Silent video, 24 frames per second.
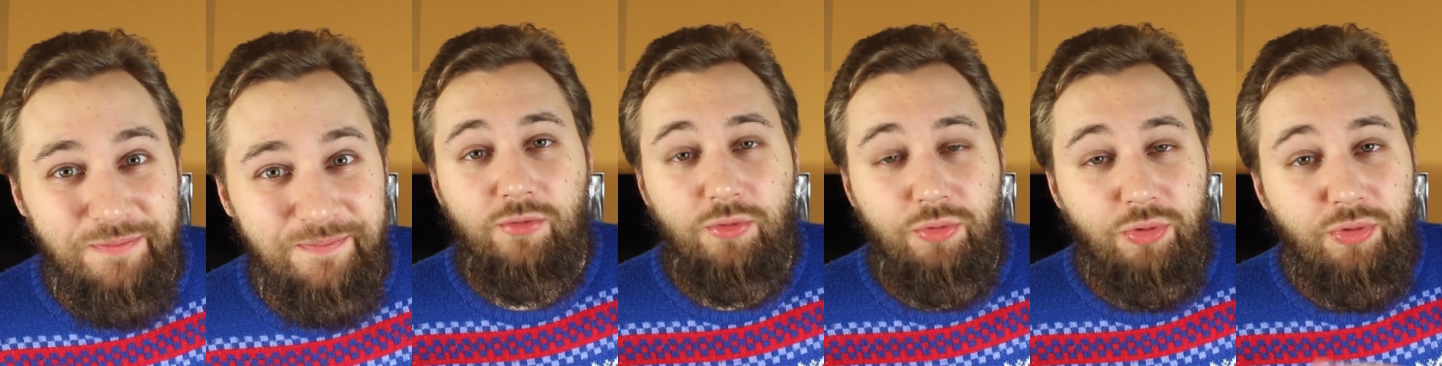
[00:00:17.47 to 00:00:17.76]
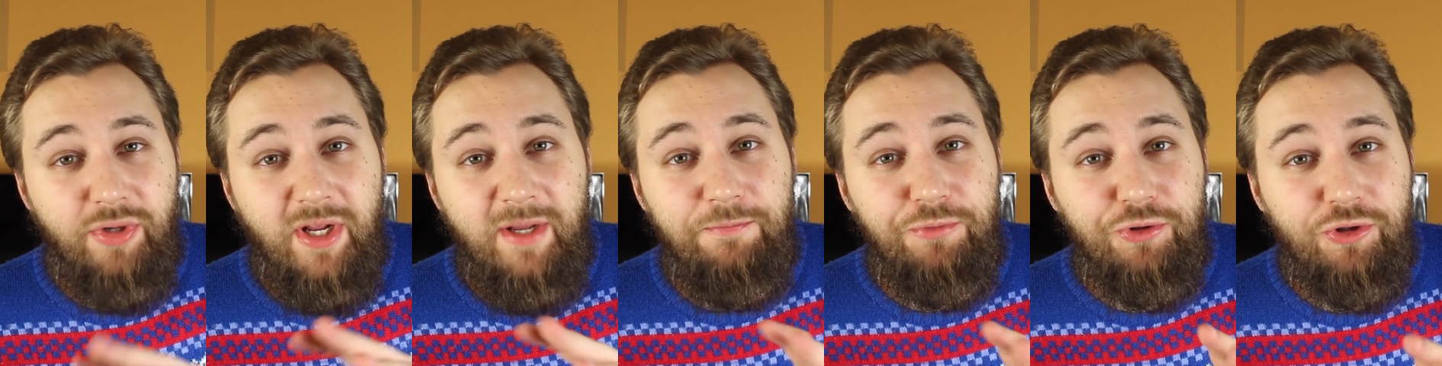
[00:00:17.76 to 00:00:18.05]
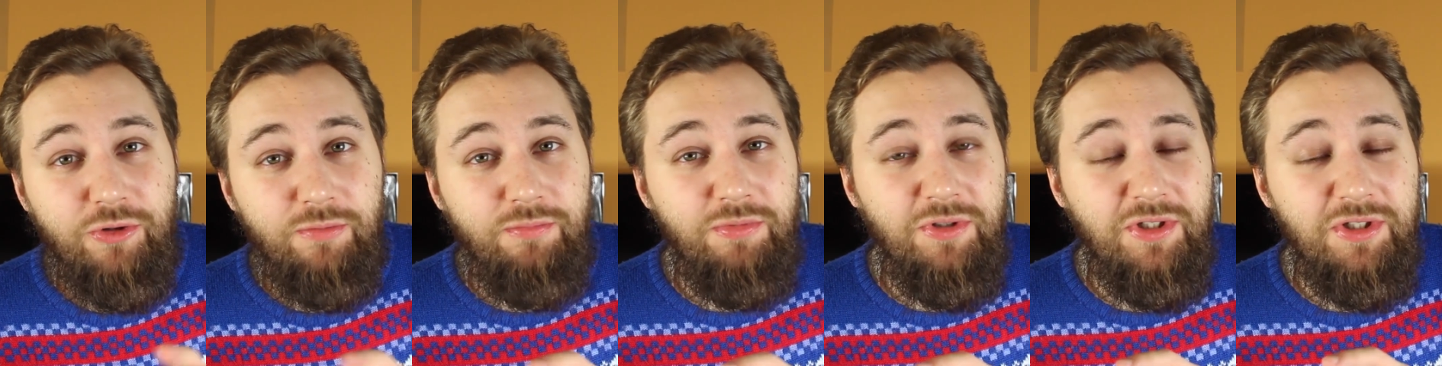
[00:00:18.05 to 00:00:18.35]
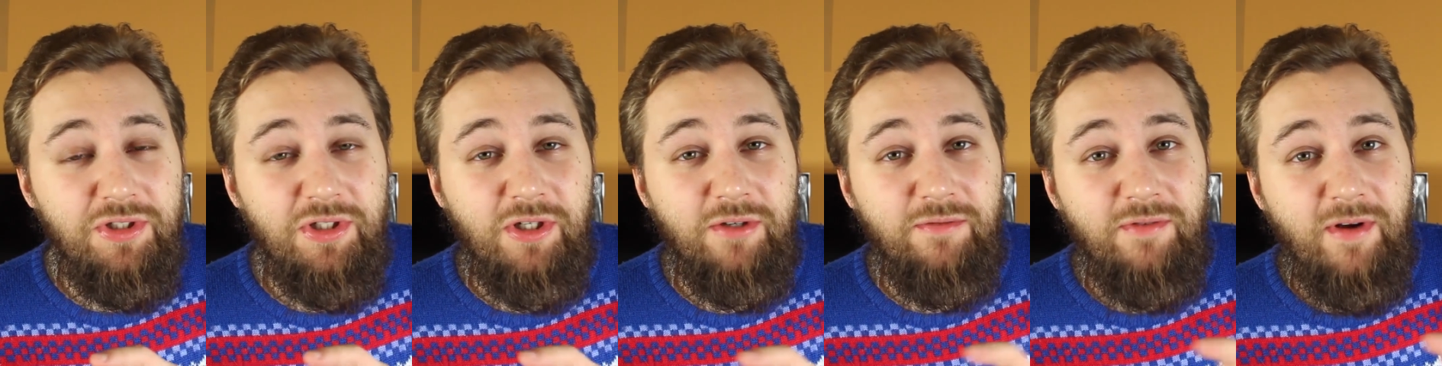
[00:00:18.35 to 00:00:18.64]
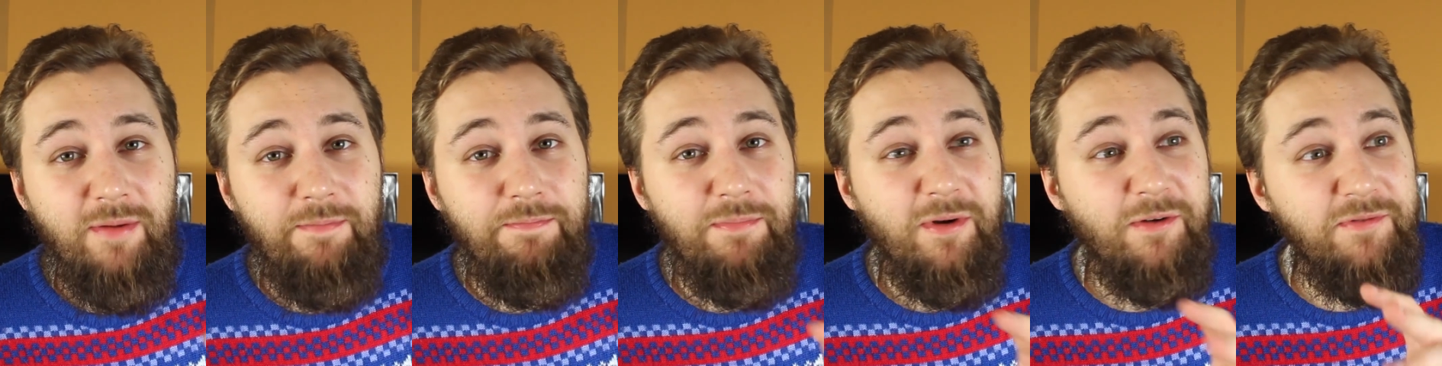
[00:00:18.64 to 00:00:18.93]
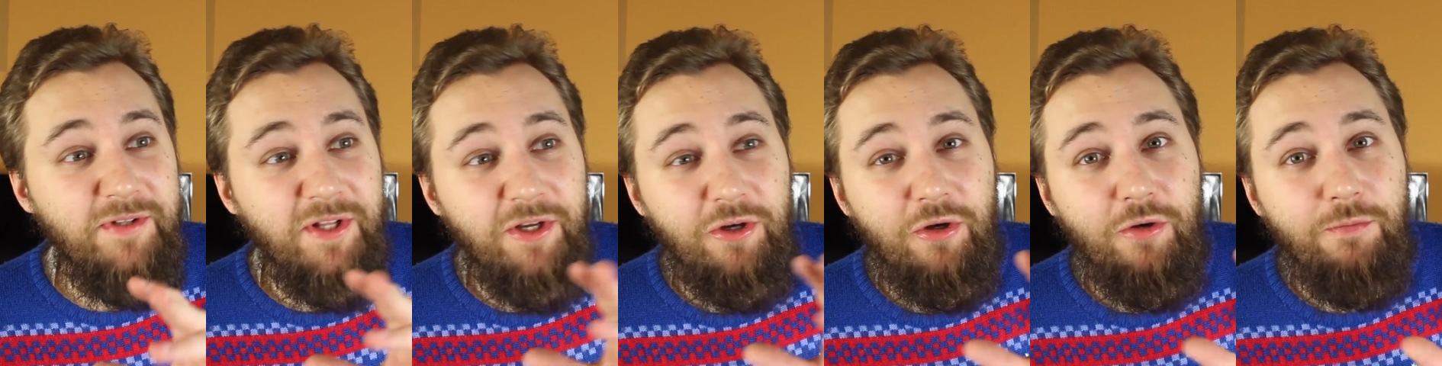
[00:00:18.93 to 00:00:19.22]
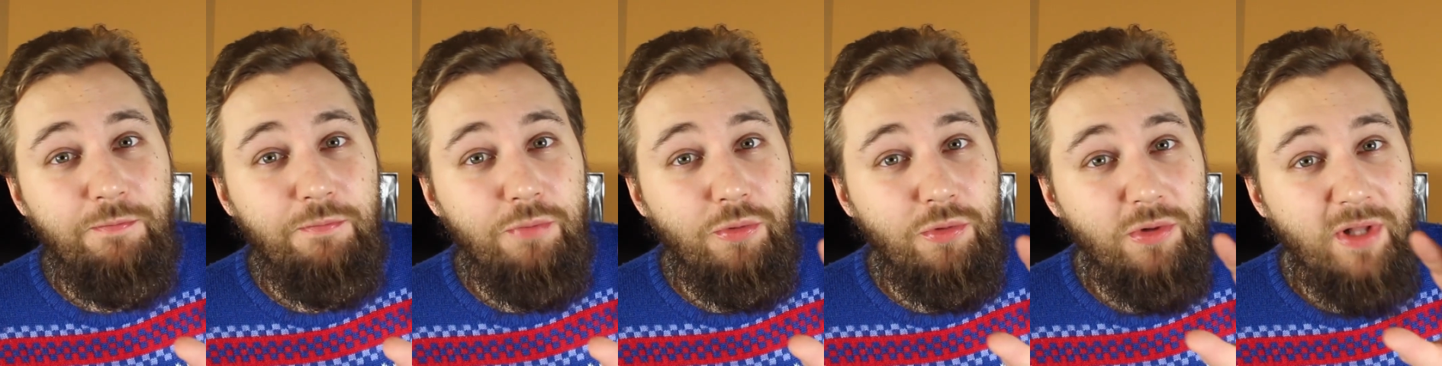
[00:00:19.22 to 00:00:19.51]
w której przybliżę wam pewnego
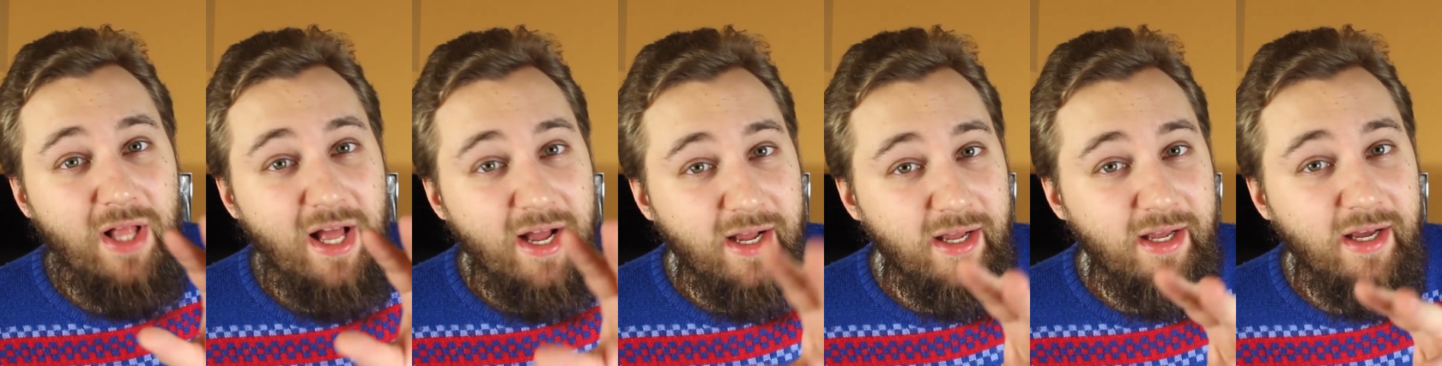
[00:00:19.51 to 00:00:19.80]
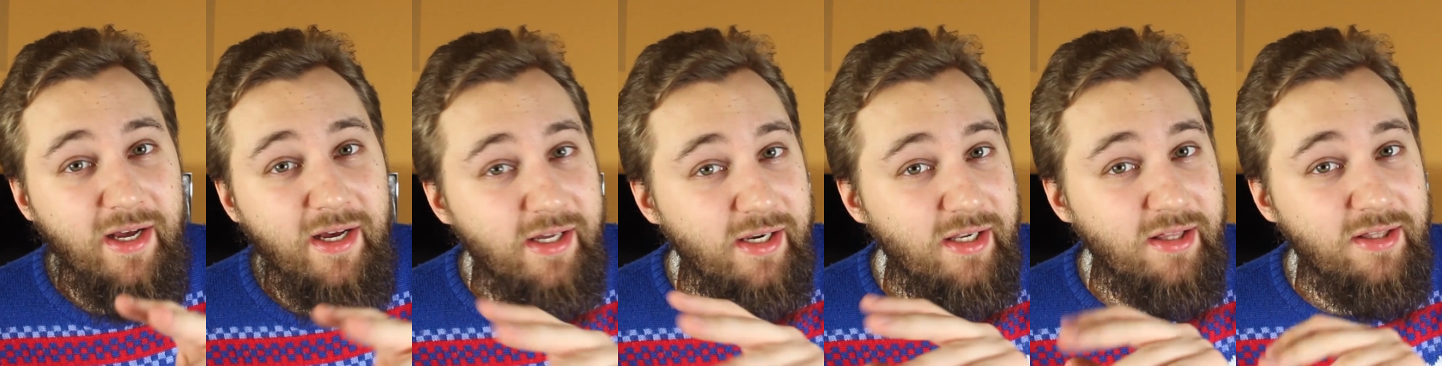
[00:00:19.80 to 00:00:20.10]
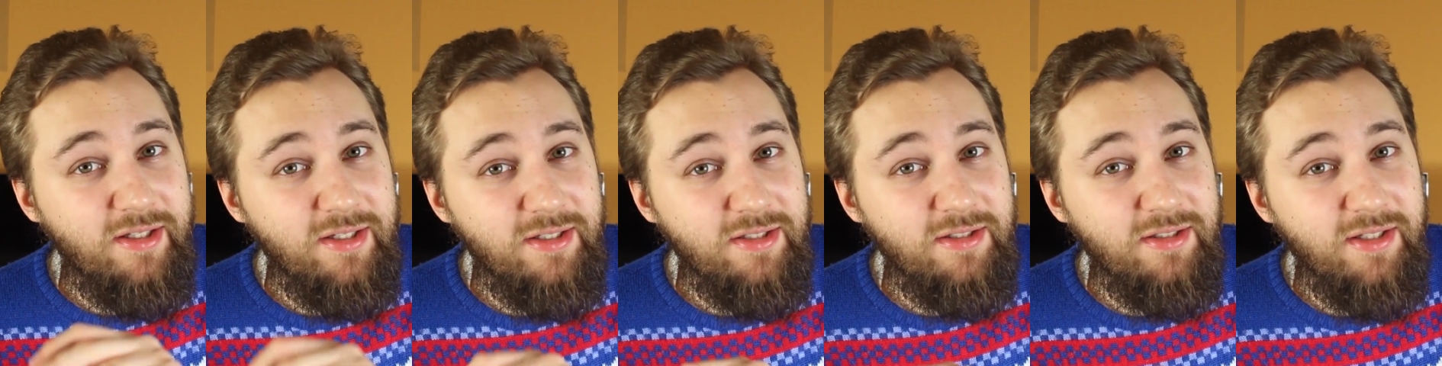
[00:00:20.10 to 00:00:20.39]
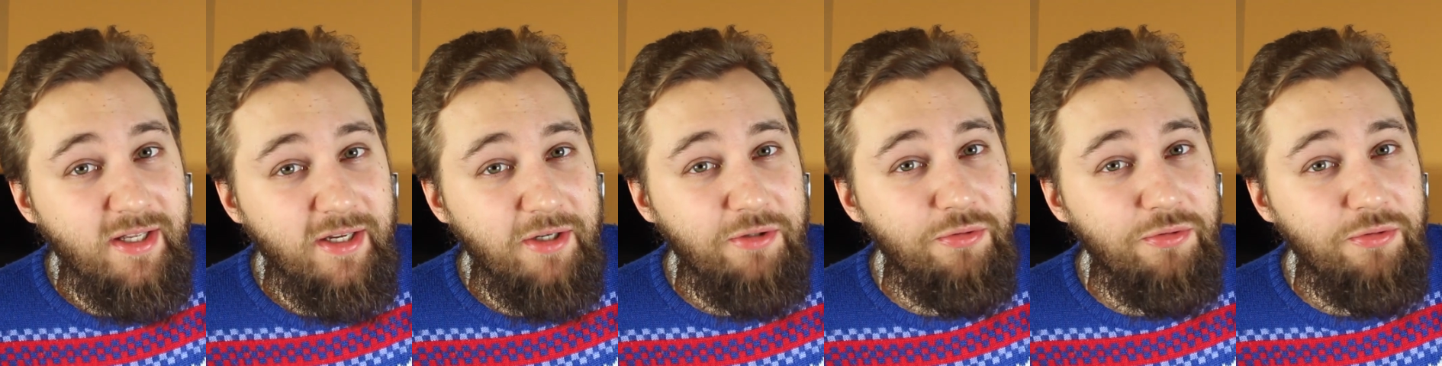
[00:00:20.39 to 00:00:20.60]
Polaka, artystę,